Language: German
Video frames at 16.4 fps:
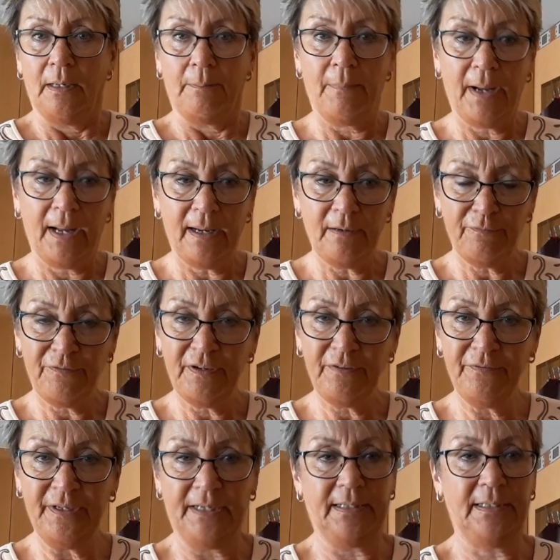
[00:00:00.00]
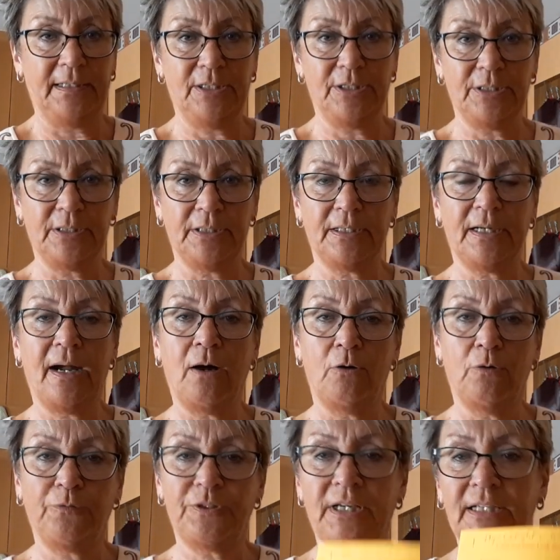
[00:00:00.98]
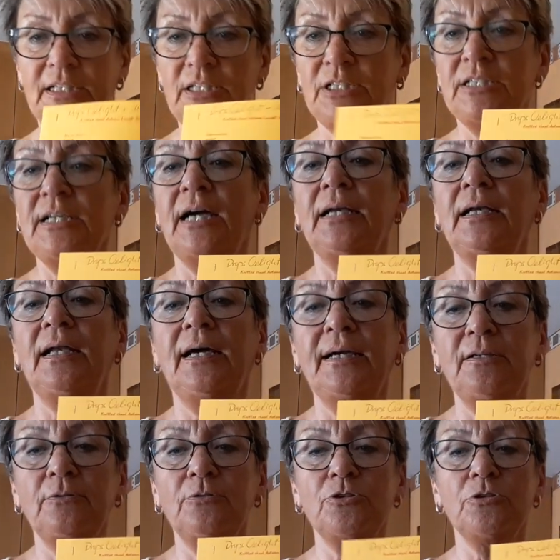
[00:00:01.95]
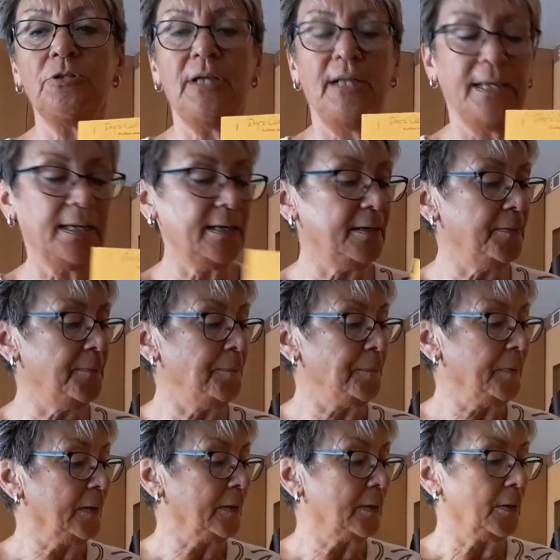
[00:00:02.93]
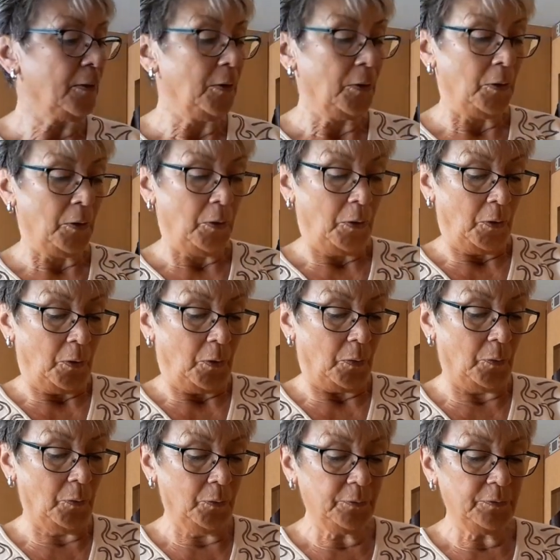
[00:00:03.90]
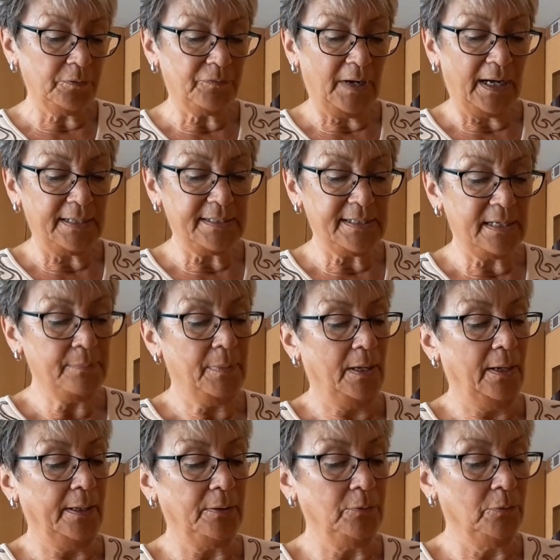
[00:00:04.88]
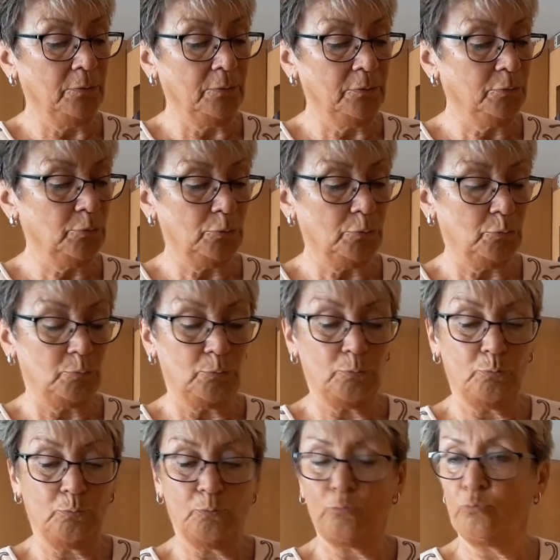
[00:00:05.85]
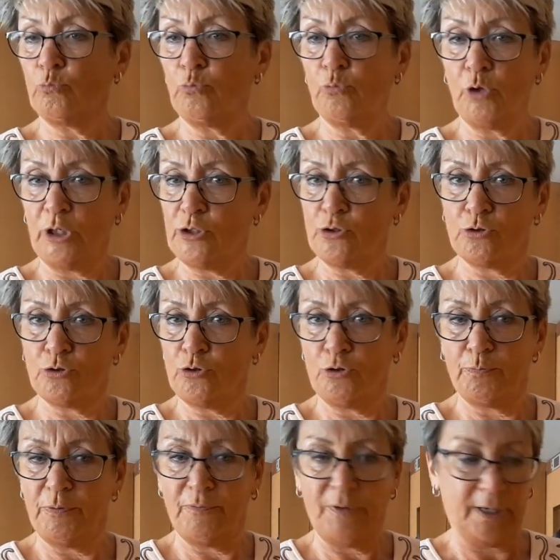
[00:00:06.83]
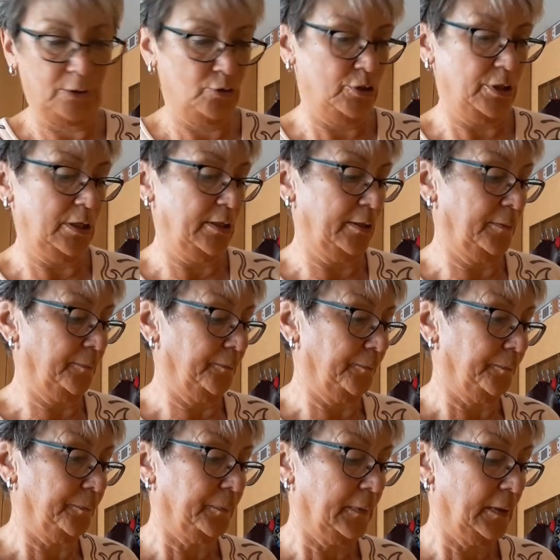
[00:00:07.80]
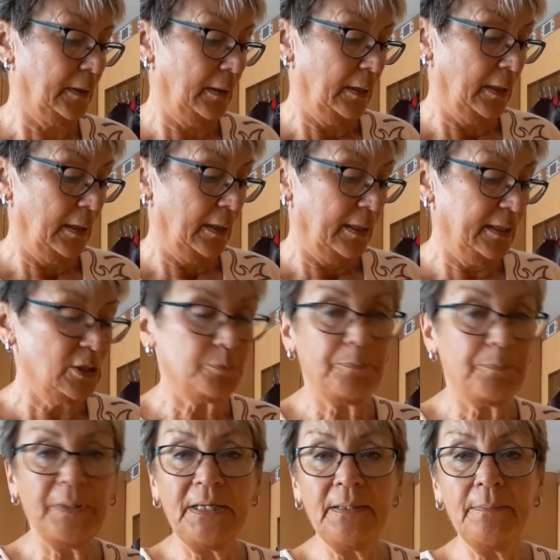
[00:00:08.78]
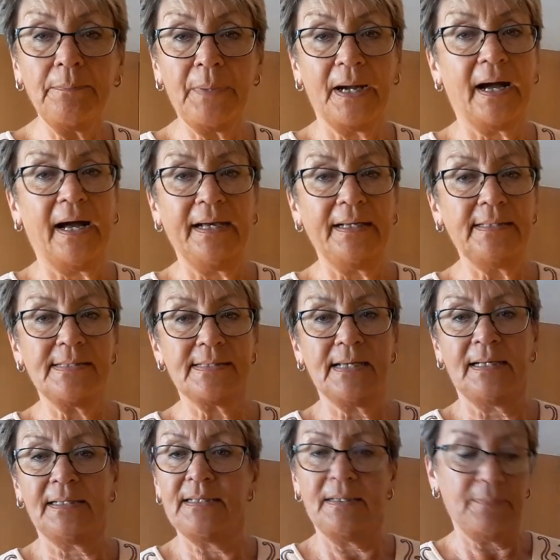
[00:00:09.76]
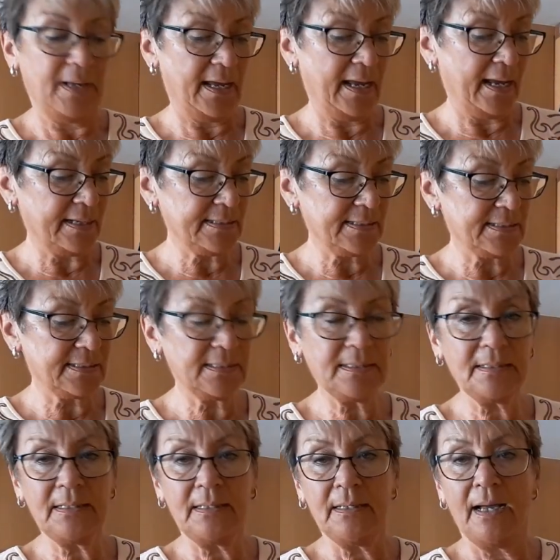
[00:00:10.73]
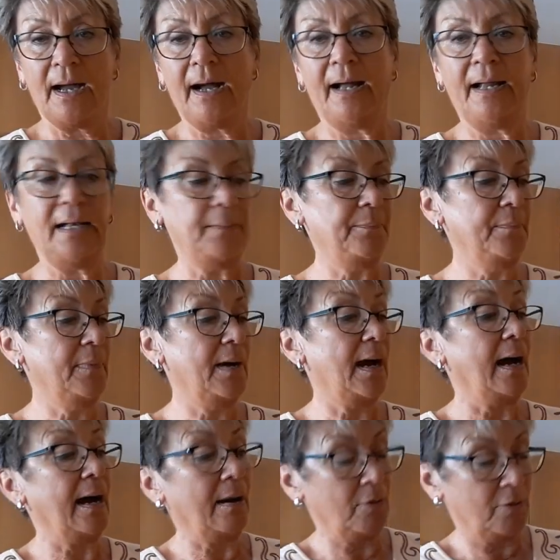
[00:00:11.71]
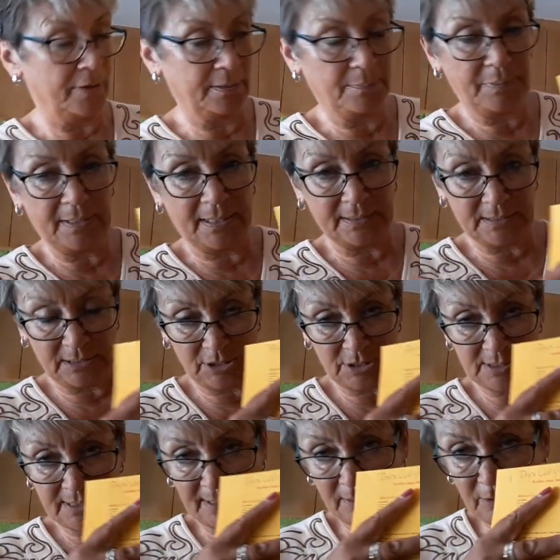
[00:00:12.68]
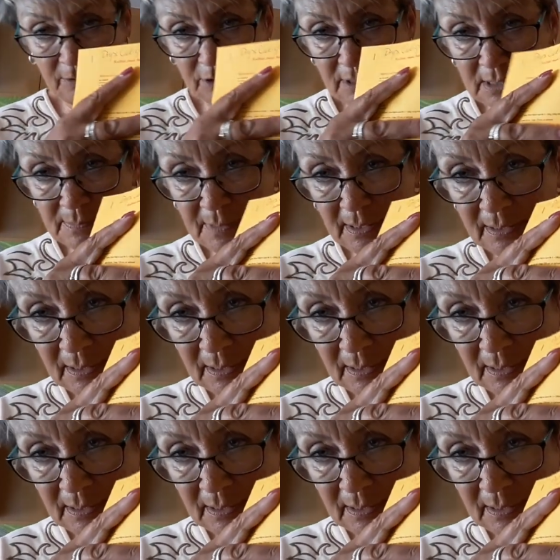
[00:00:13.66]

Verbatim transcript: mal verwirklichen gekauft. Hatte ich die Anleitung schon länger und war der Meinung, lässt sich bewerkstelligen. Ich bin bereits an dem ersten halben Ahornblatt. Ich zeige euch das mal